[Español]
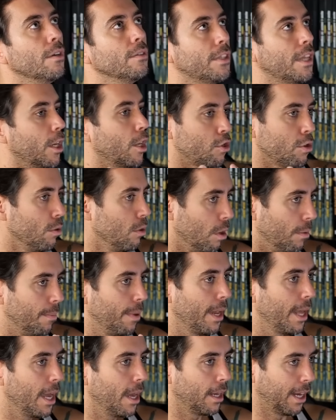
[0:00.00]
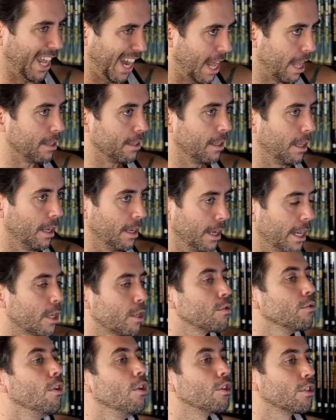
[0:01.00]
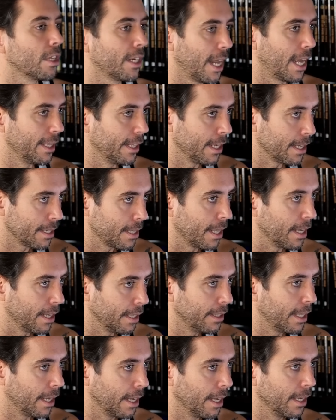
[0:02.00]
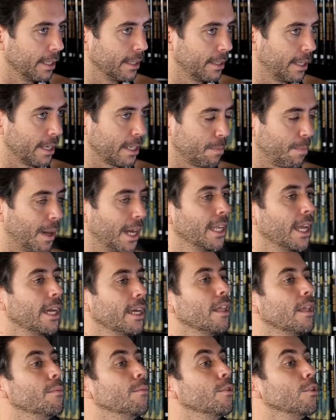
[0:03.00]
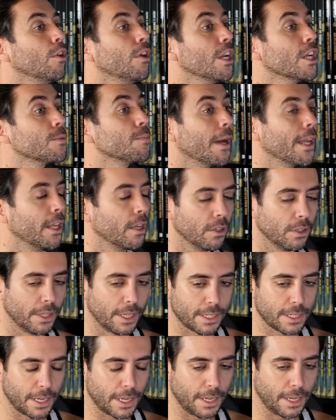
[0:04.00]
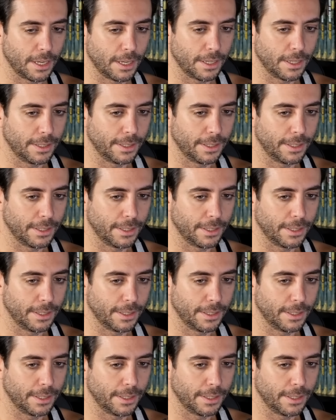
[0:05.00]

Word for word: Tienes un nombre grande, eres uno de los grandes de, de, España y del mundo en español de ese,